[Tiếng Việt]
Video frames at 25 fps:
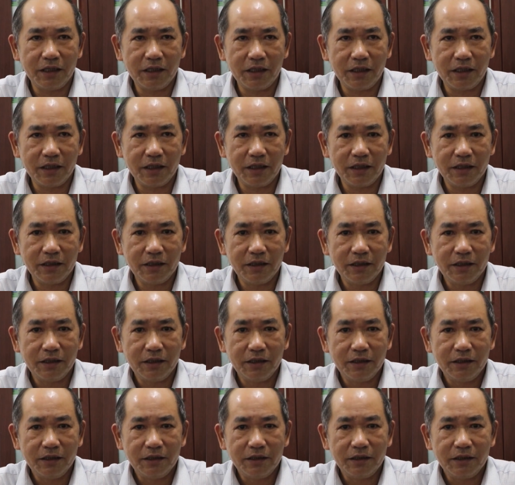là
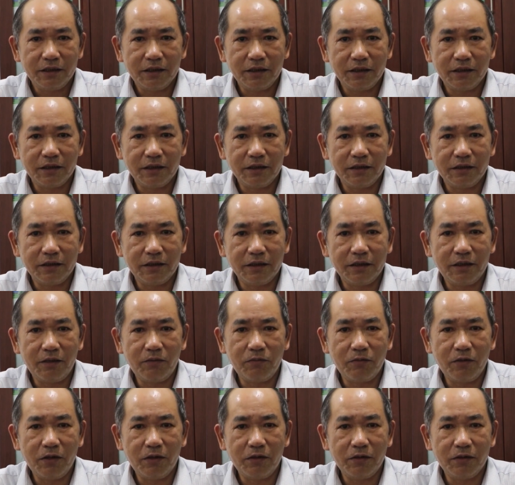
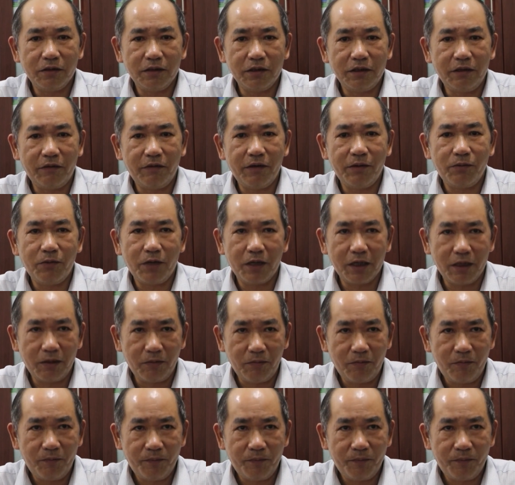không có được phép hoạt động.